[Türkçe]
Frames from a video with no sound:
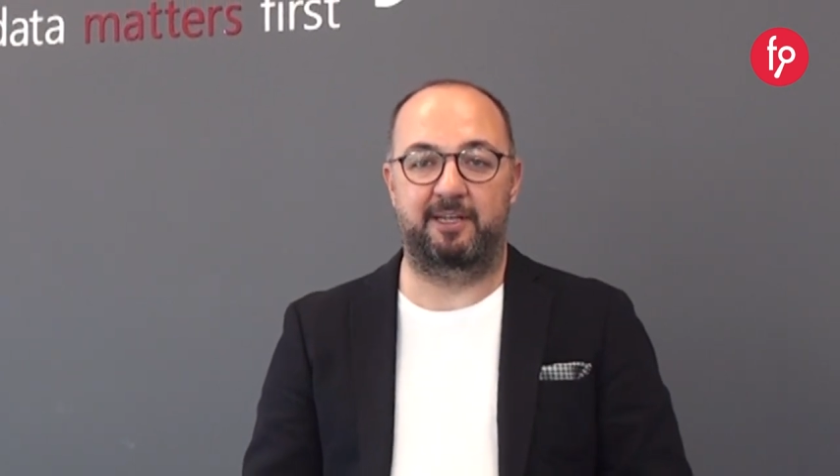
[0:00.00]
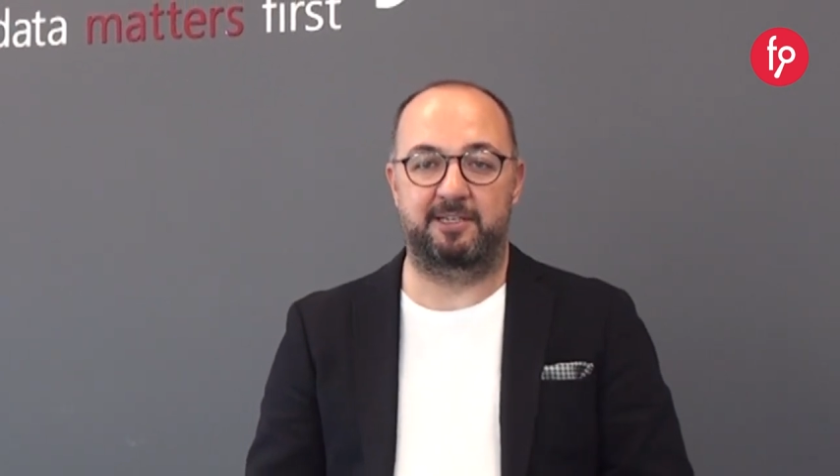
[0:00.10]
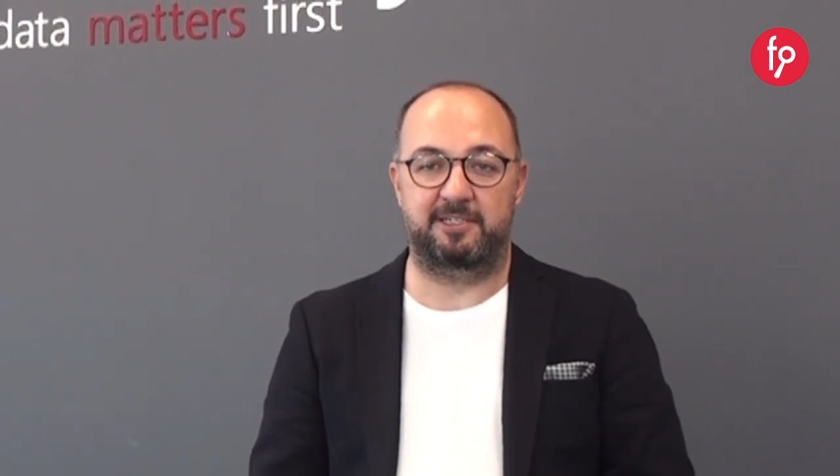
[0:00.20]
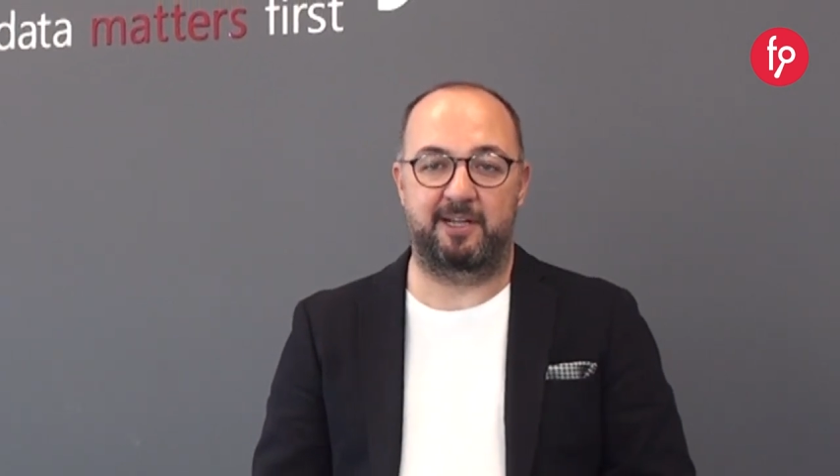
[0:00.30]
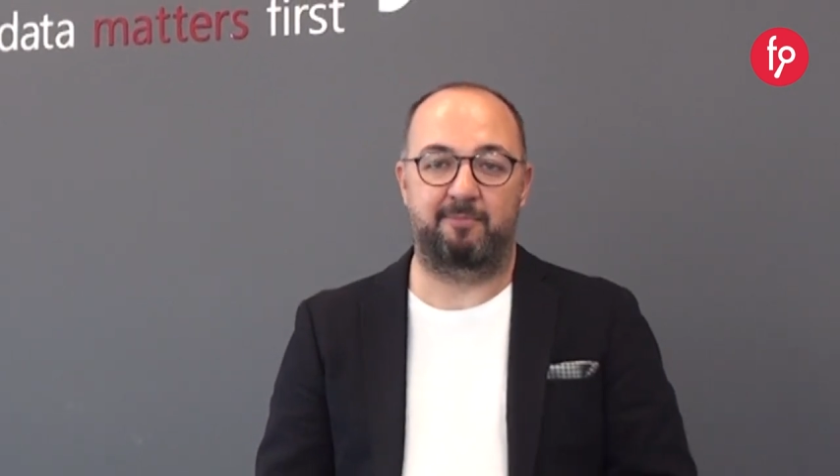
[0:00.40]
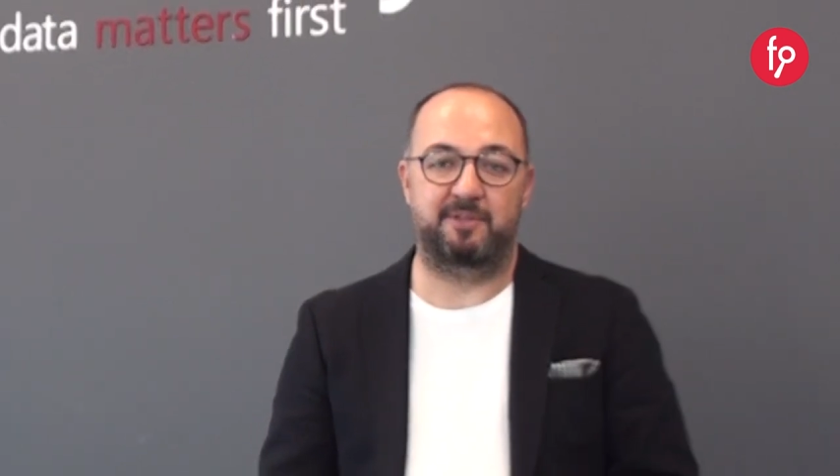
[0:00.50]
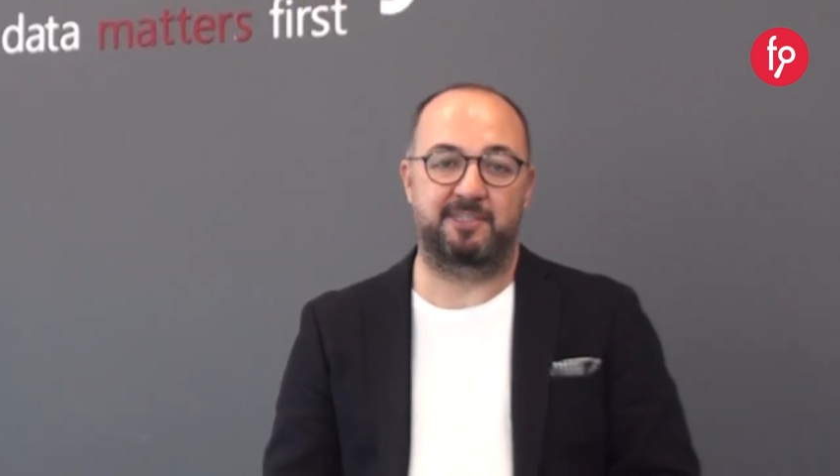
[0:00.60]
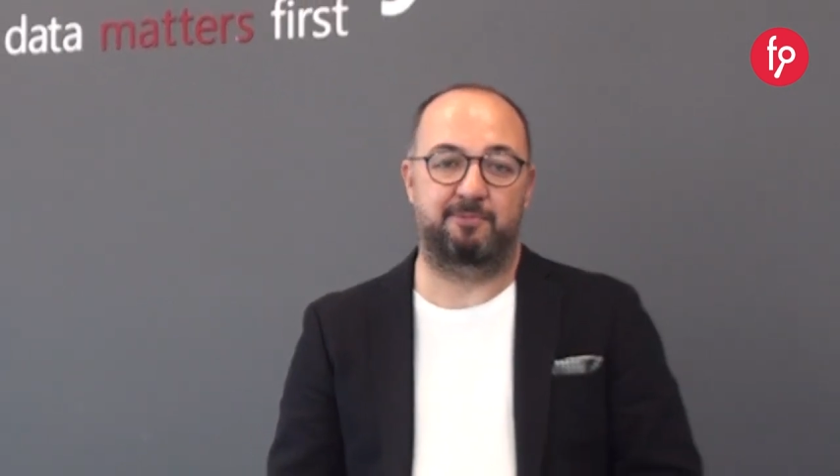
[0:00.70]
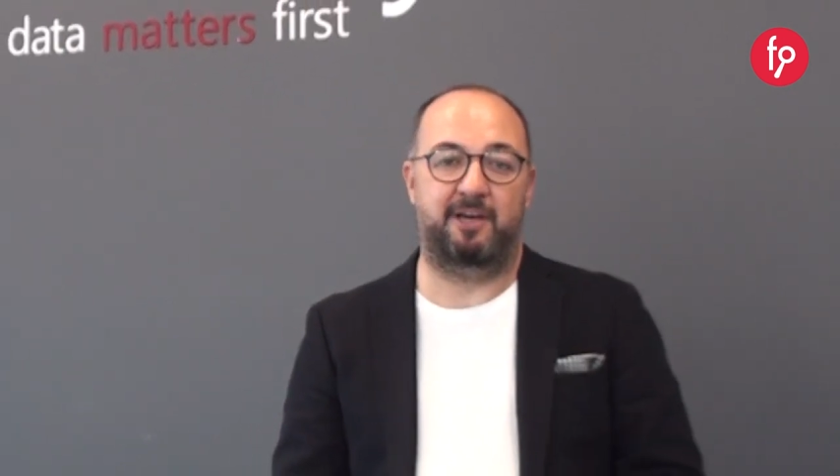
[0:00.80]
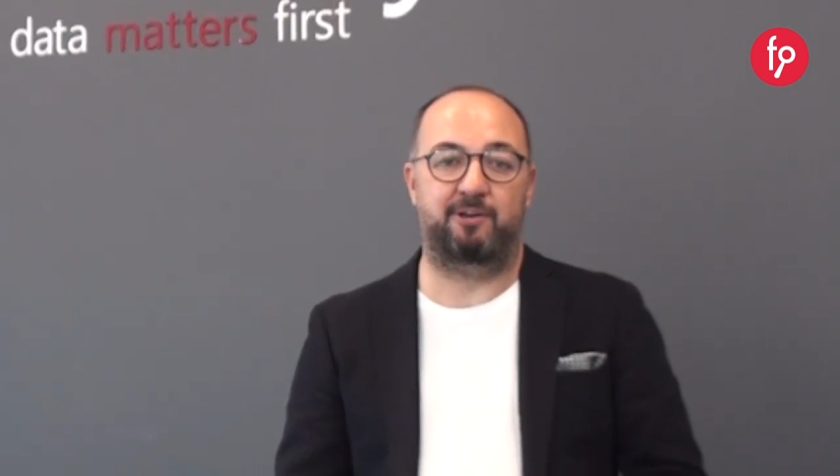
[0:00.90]
geliştiren bir
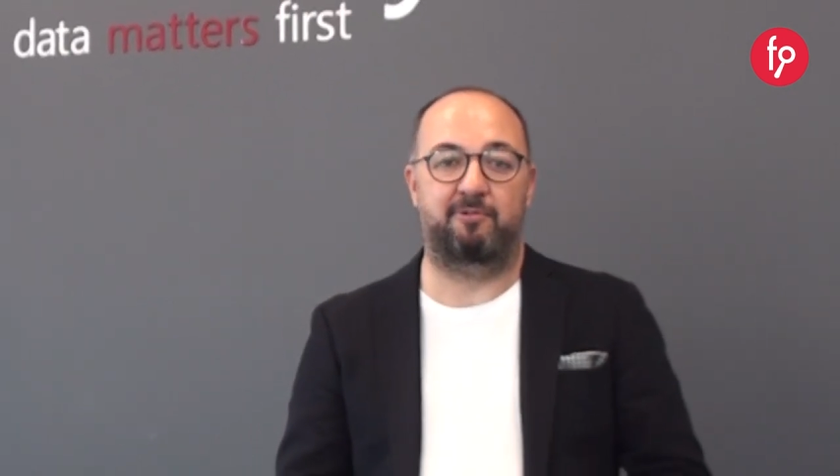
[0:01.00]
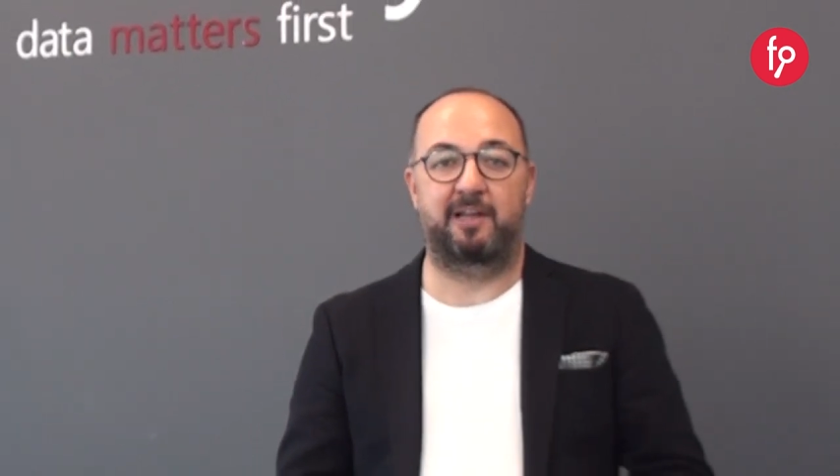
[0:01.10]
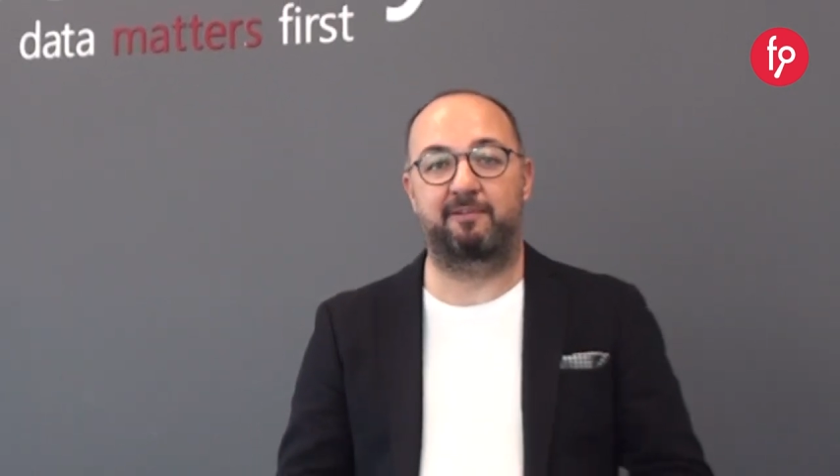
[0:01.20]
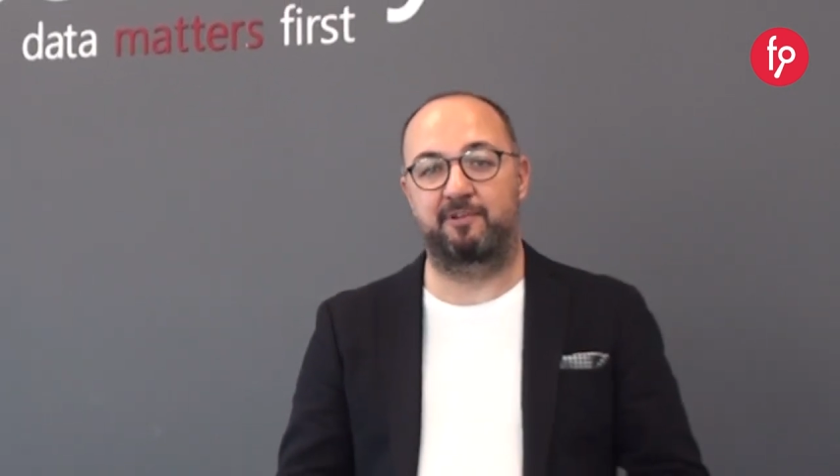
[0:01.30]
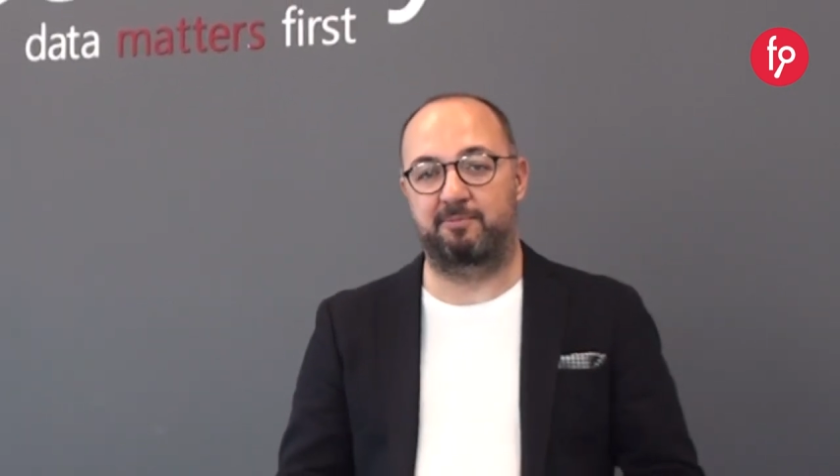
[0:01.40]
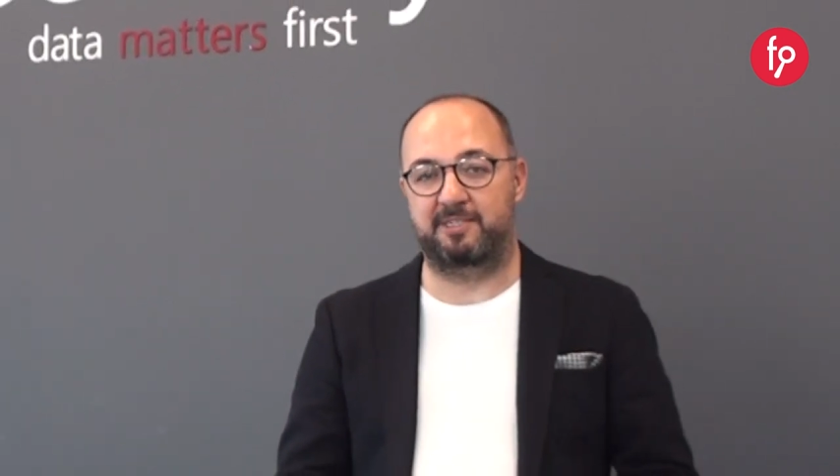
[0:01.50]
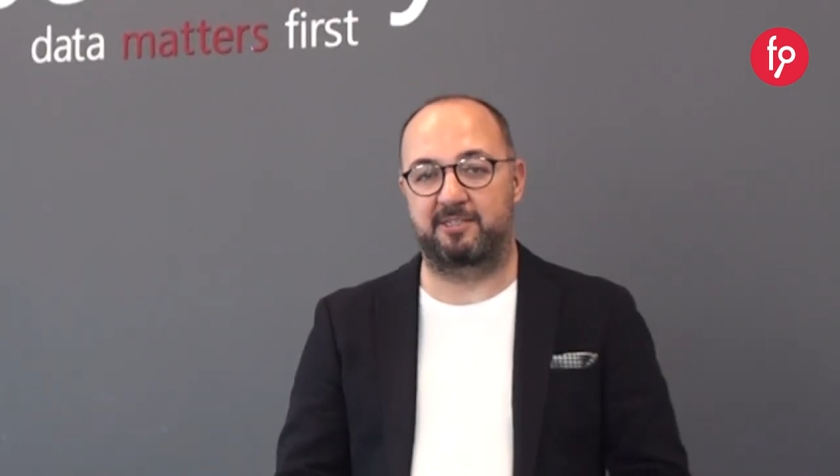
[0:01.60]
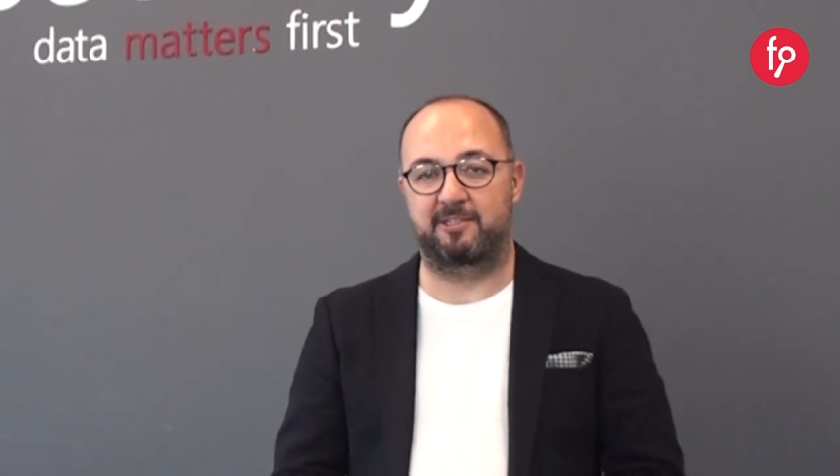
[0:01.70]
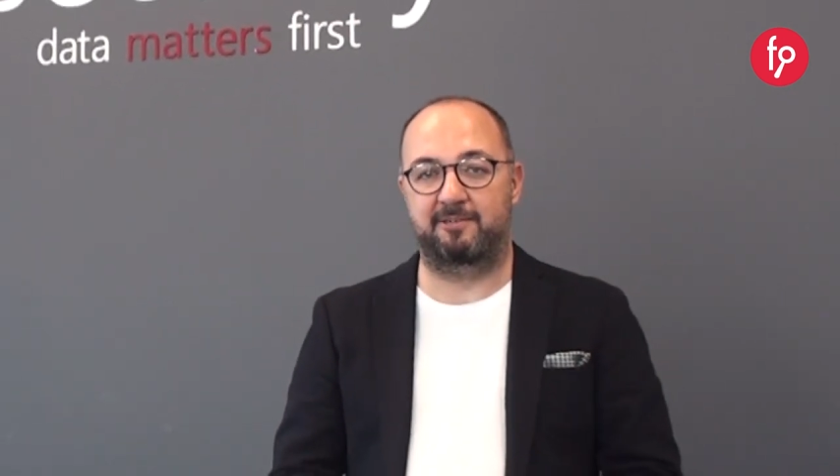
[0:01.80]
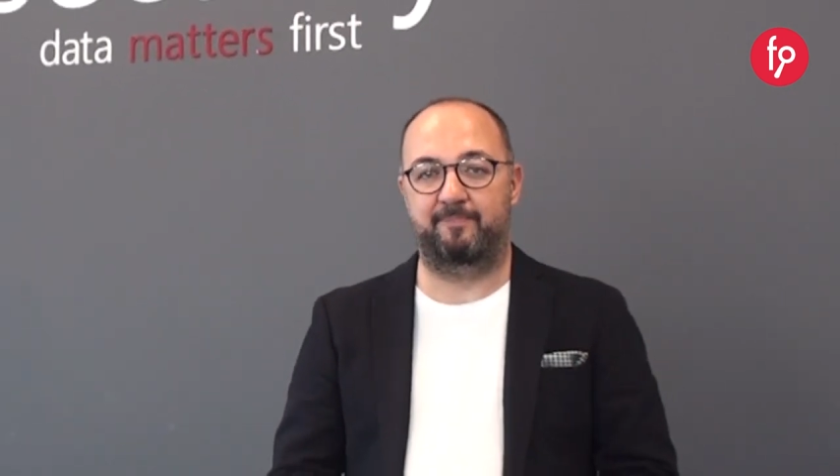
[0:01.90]
siber güvenlik
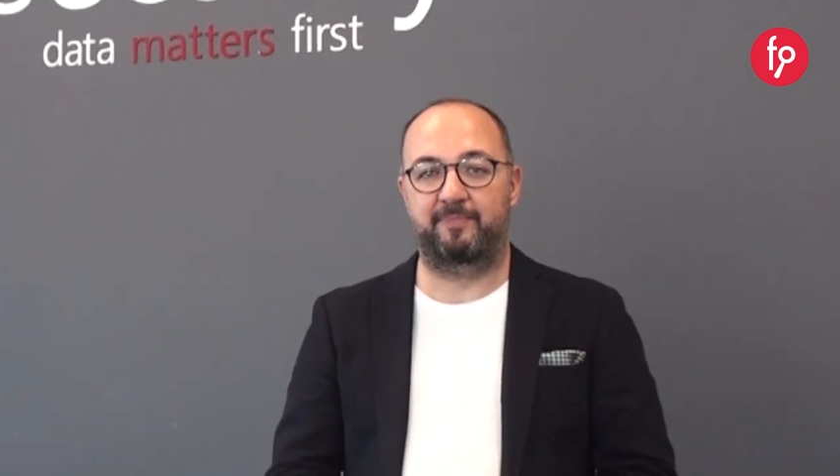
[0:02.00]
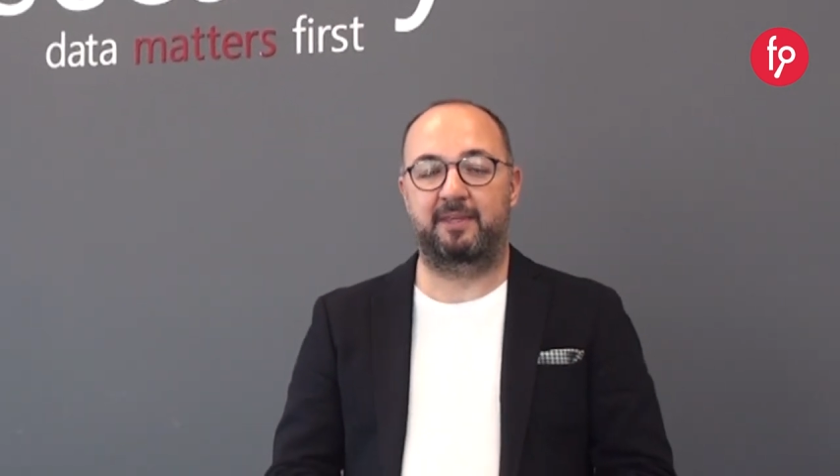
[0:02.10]
firmasıdır.